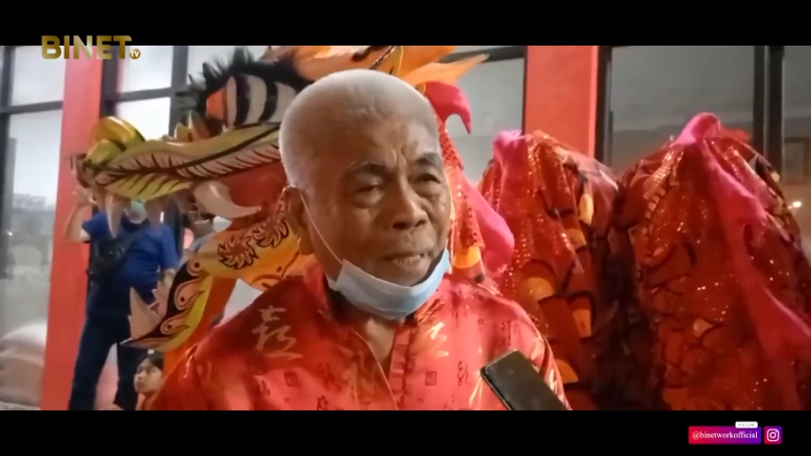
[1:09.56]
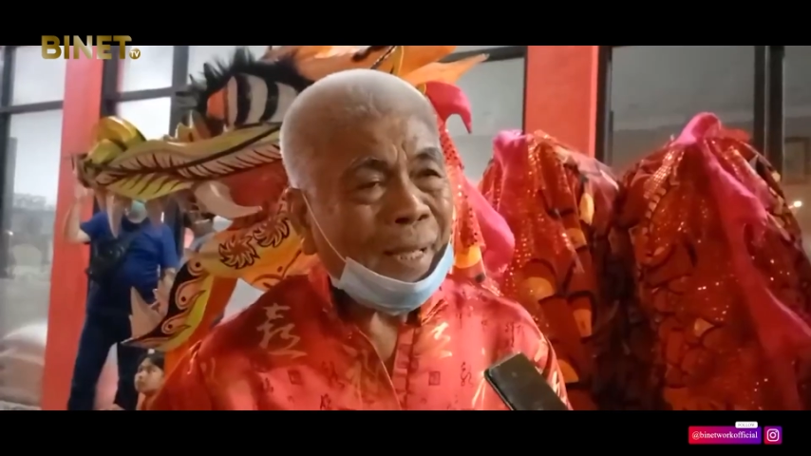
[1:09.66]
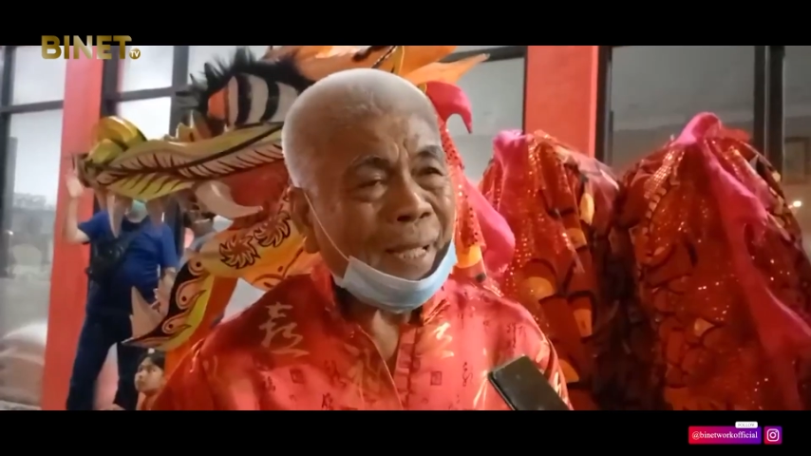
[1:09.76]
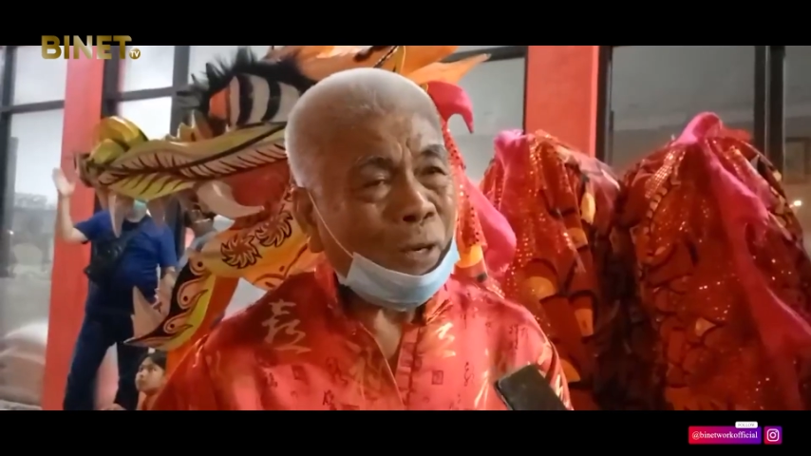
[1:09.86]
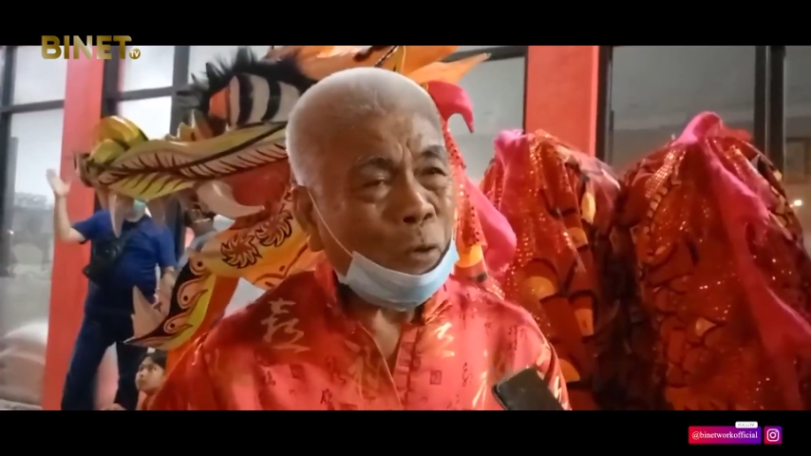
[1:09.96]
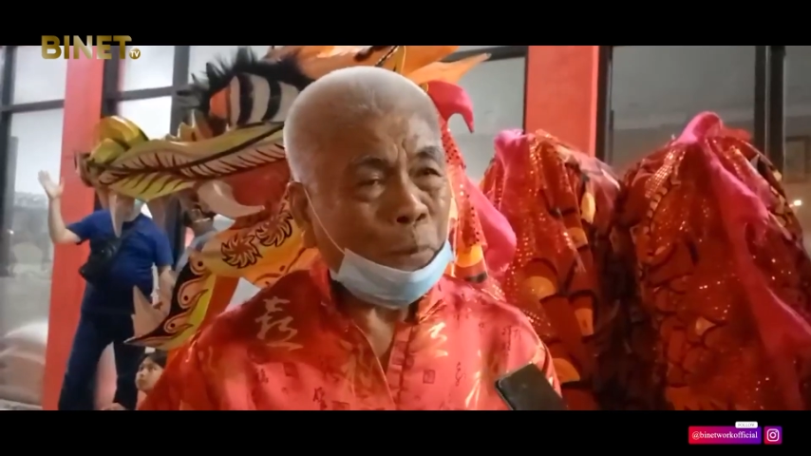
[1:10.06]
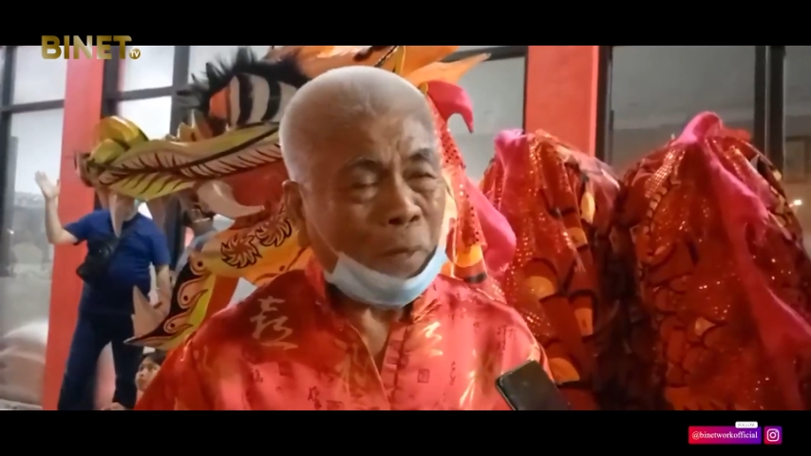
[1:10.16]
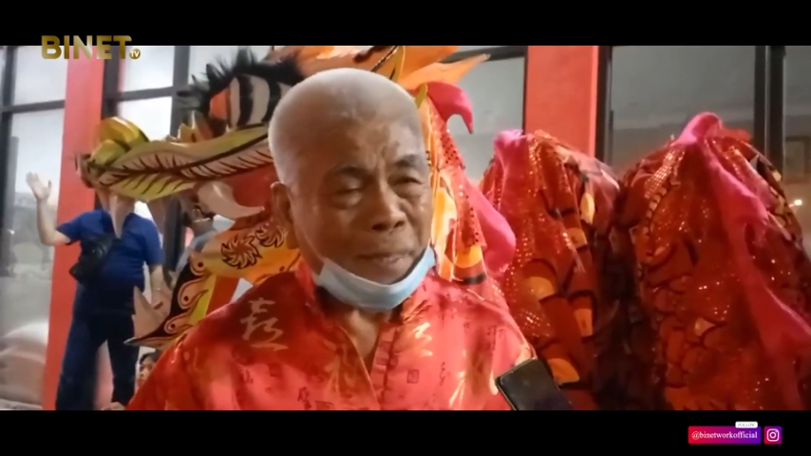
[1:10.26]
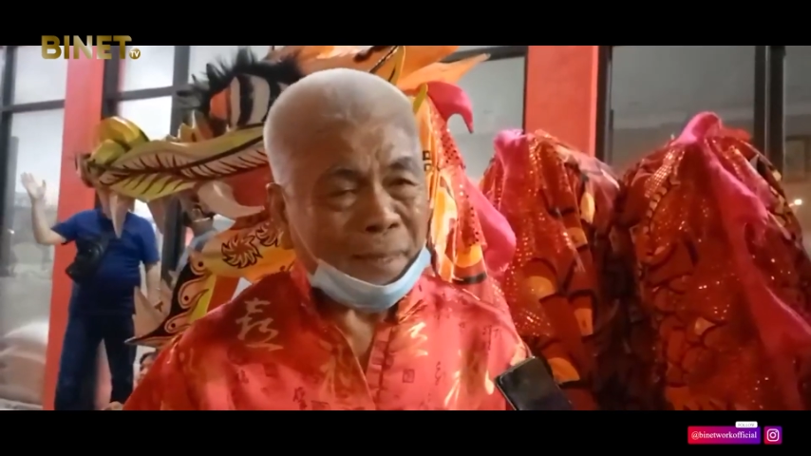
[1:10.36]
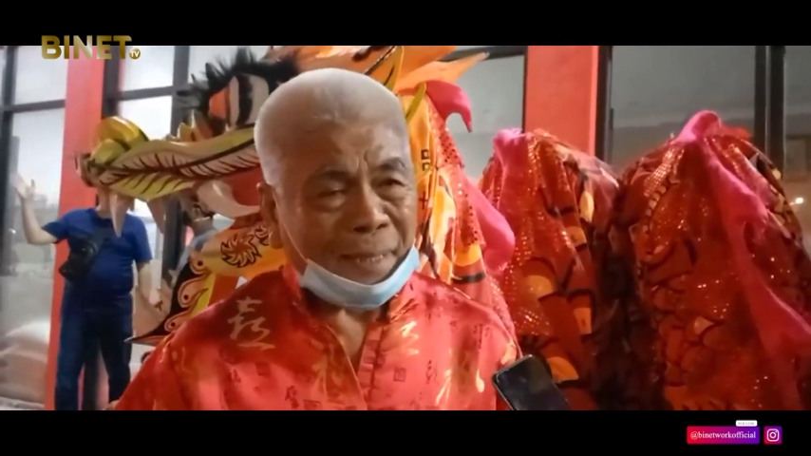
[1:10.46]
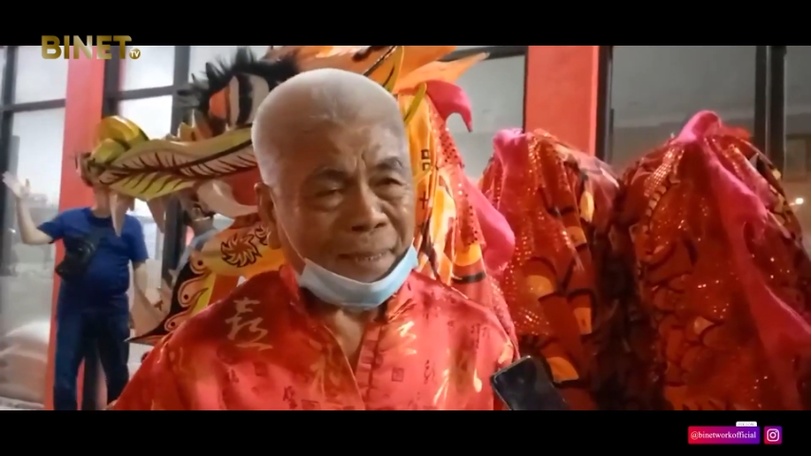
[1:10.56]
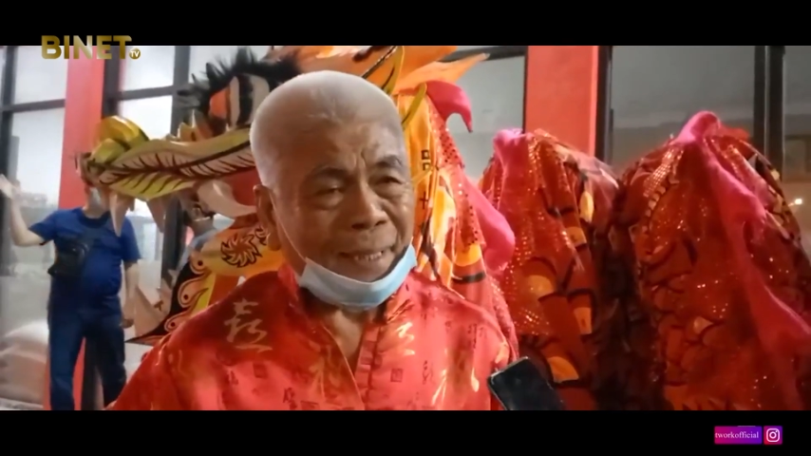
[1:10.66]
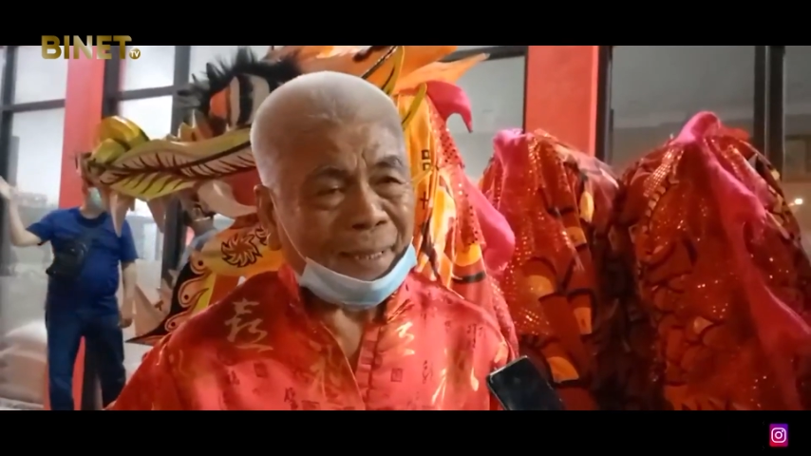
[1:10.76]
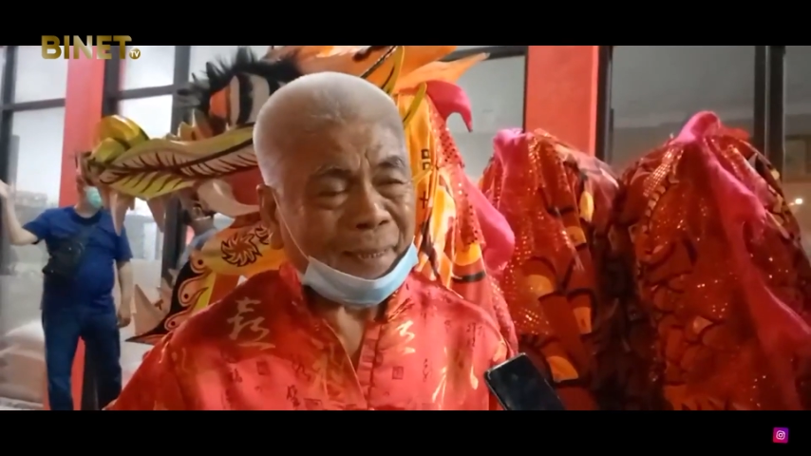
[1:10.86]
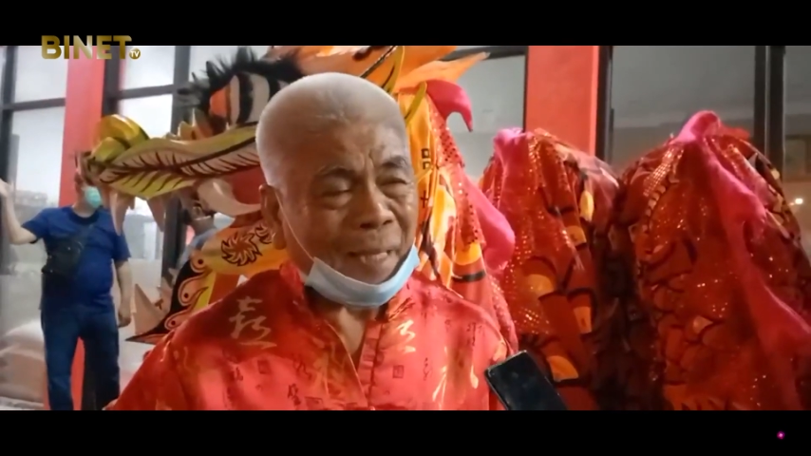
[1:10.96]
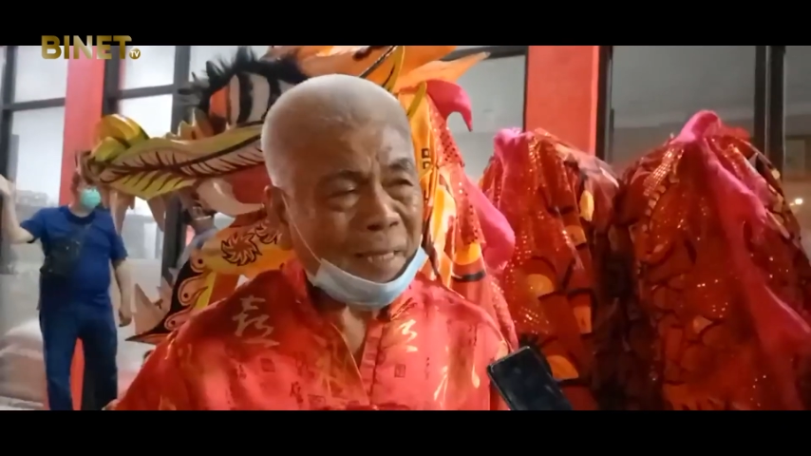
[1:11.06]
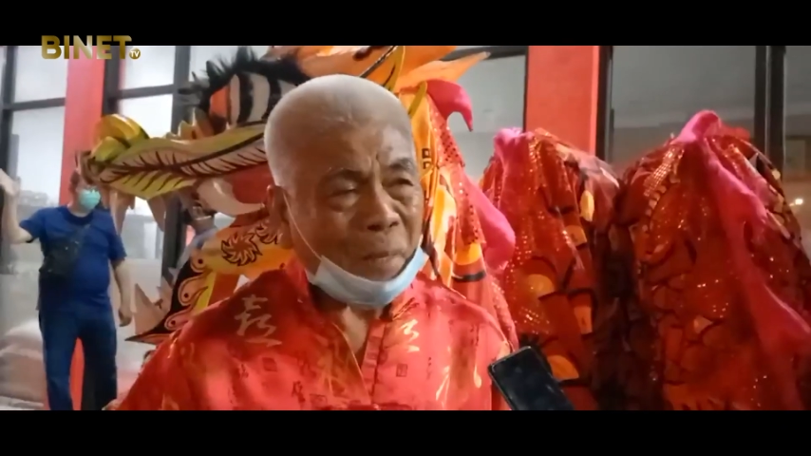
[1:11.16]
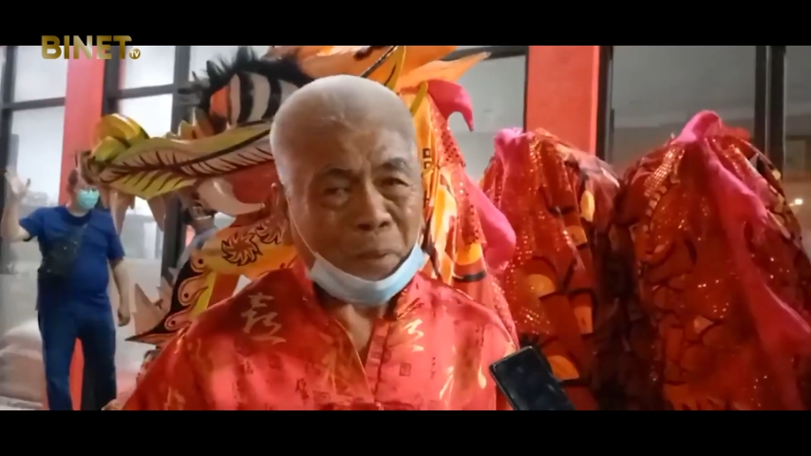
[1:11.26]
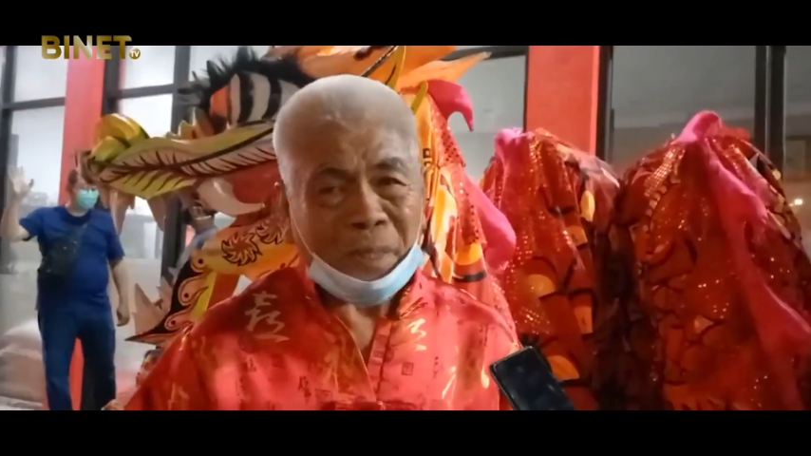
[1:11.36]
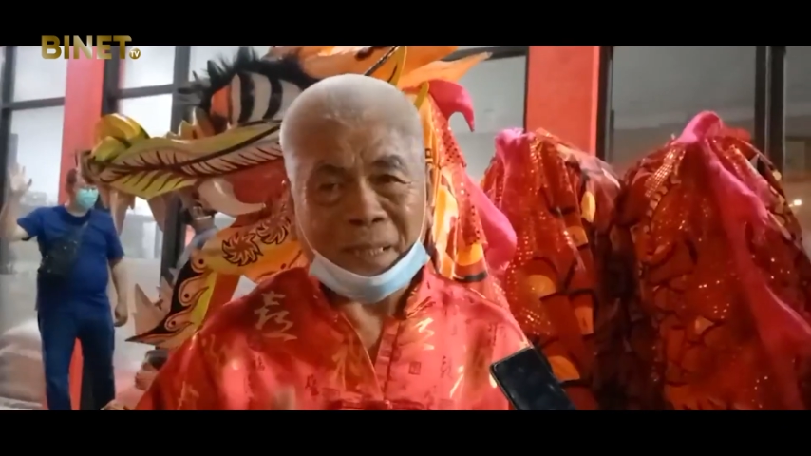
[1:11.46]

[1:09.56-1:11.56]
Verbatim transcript: Kalau biasanya kita sampai